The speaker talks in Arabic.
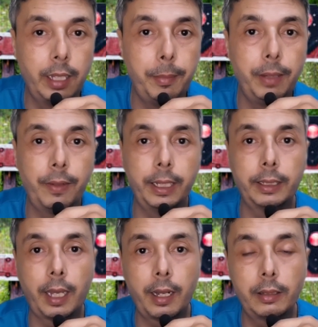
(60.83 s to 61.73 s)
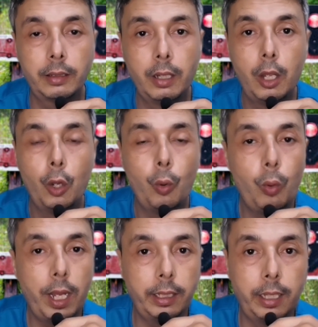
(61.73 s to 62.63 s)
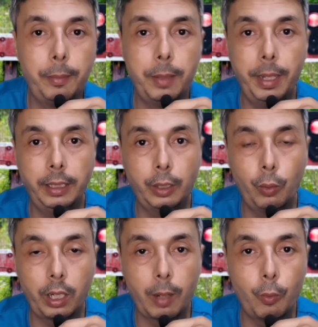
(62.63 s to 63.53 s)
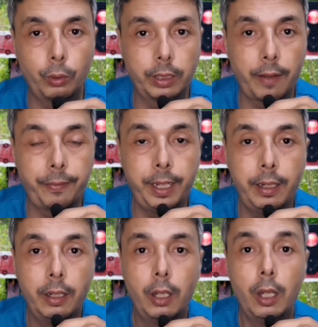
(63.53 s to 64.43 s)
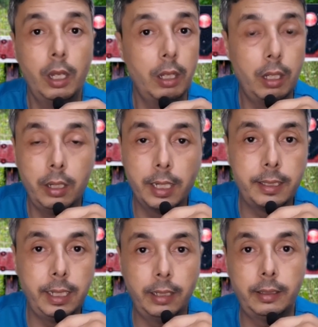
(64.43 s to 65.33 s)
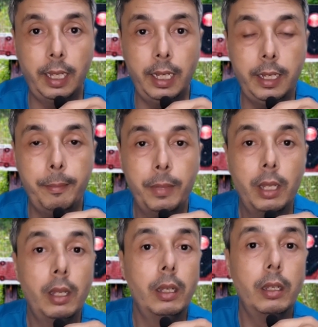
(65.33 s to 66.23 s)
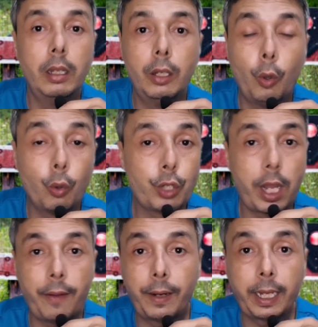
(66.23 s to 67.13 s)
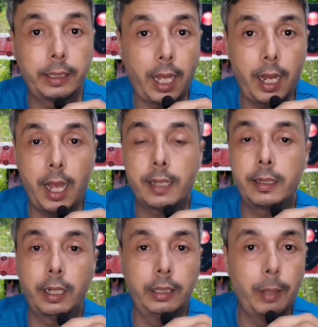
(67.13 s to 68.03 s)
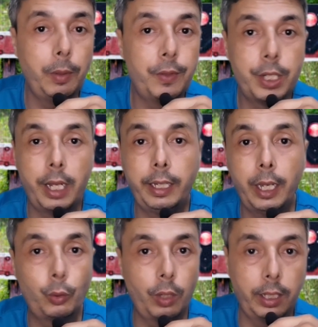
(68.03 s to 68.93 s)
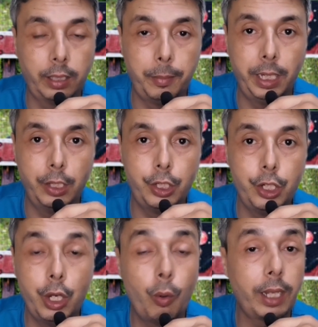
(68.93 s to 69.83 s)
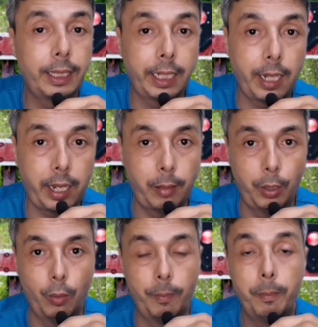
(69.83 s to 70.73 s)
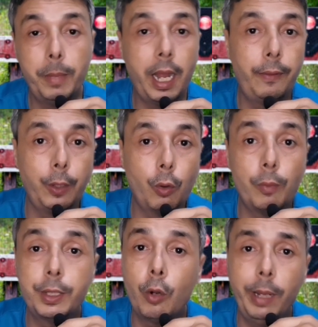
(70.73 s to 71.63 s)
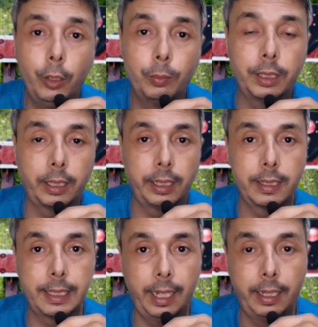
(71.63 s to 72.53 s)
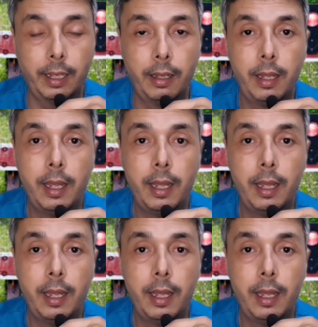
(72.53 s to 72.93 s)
خدامين في الادارات ولا خدامين مع الدوله كموظفين الناس آه، ديال التعليم آه، الاجراء في القطاع الخاص اللي خدامين في الشركات ولا خدامين عند شي جهه وكديكلاري بهم من 2005 وما عندهم التغطيه الصحيه